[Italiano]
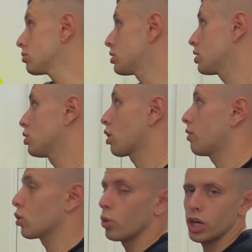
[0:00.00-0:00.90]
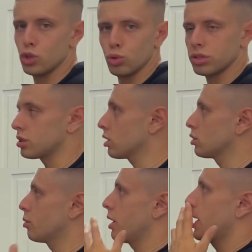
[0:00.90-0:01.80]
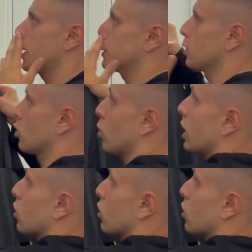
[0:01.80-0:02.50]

Se si trovano quelle giuste, secondo me, sono quelle